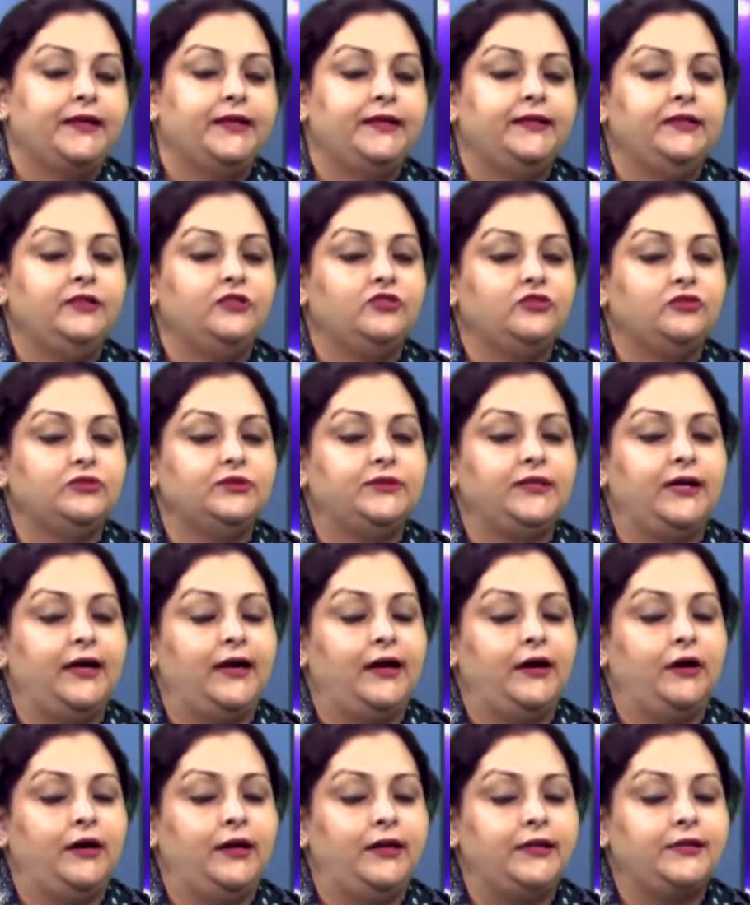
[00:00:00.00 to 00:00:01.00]
কিন্তু যে
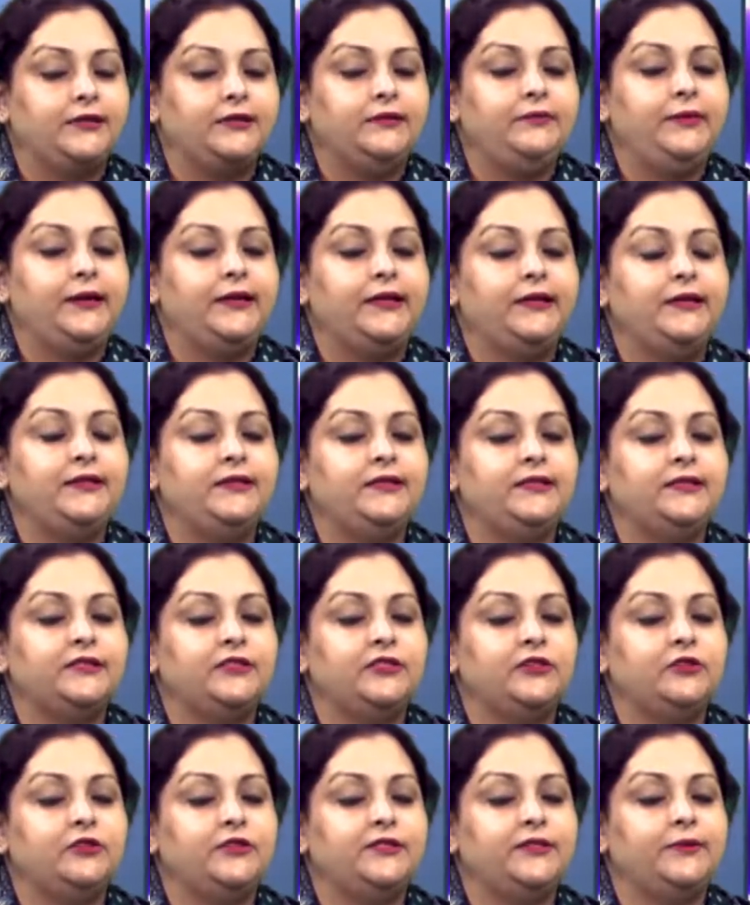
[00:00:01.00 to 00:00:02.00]
আলটিমেটলি
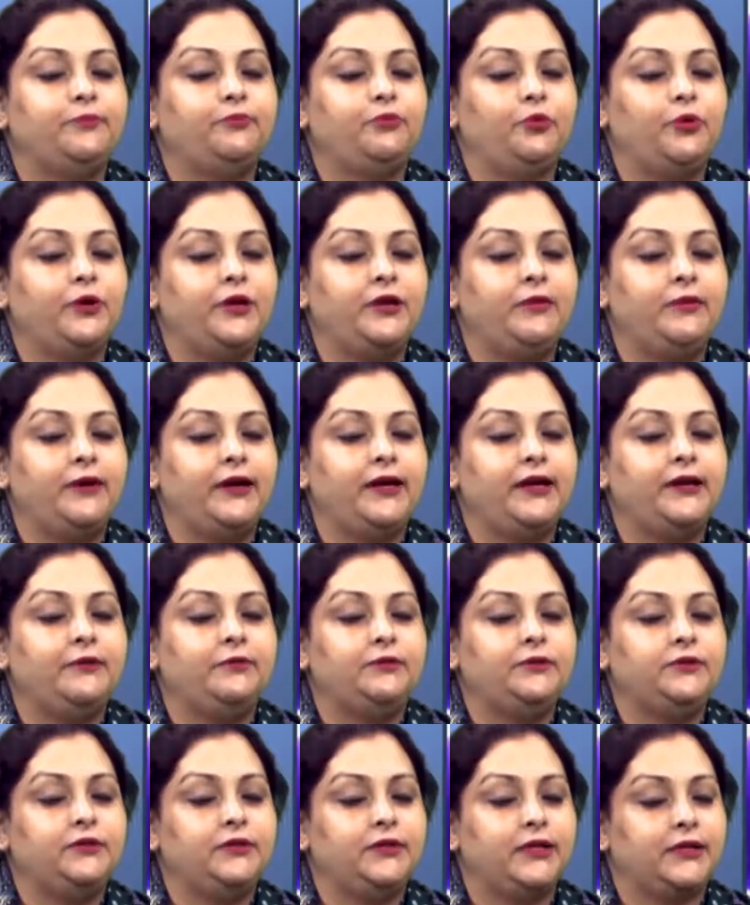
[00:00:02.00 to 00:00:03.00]
জিনিসটা হলো যে
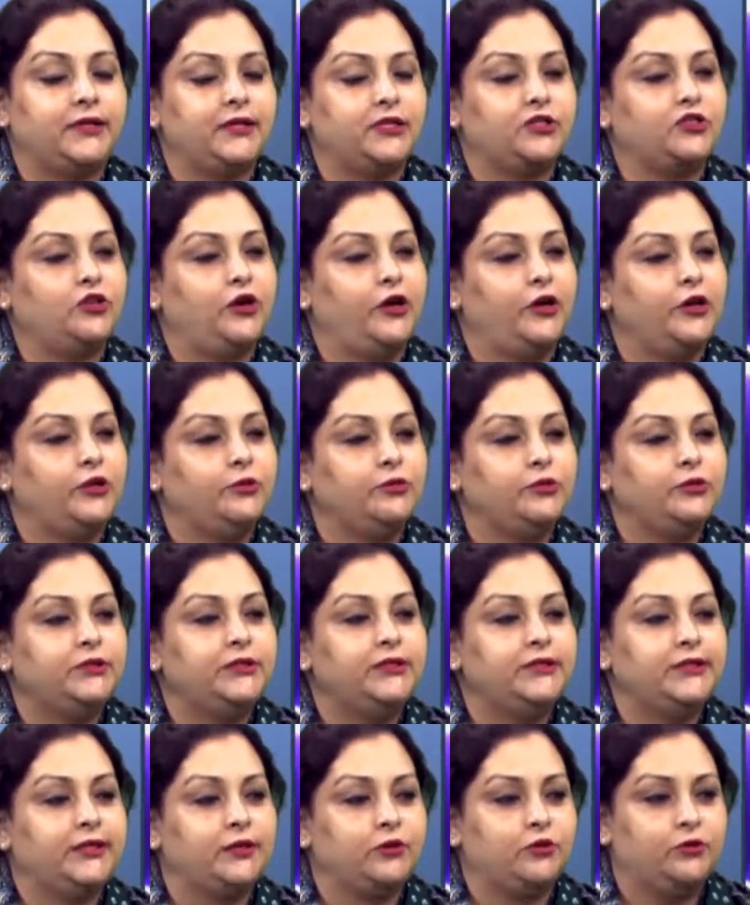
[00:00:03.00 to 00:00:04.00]
পরিবারের যে একটা
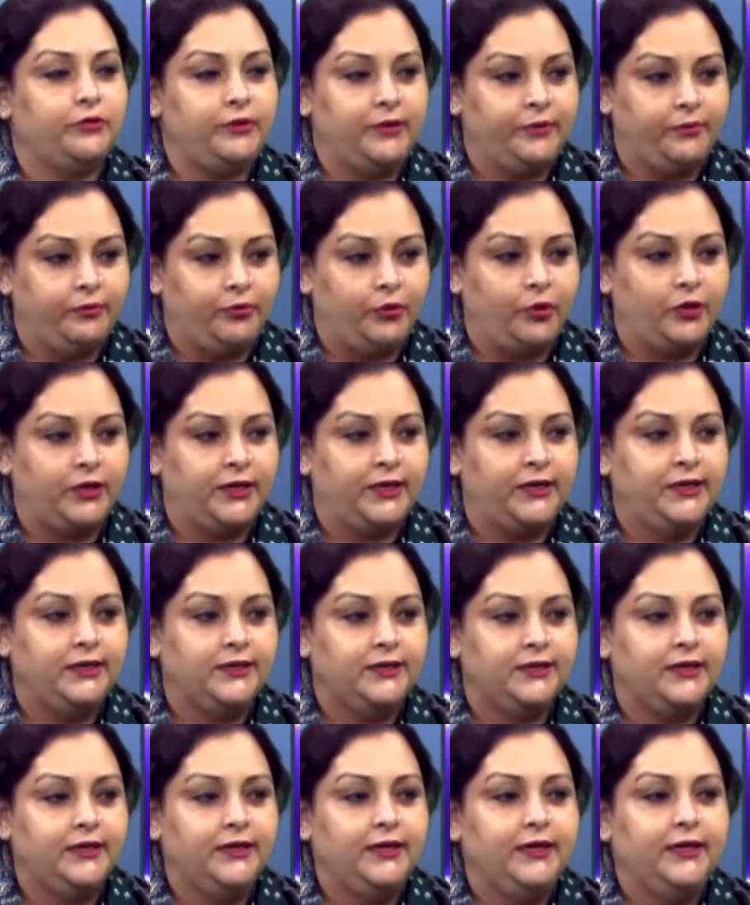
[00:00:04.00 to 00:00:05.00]
সহানুভূতিটা খুব ইম্পর্টেন্ট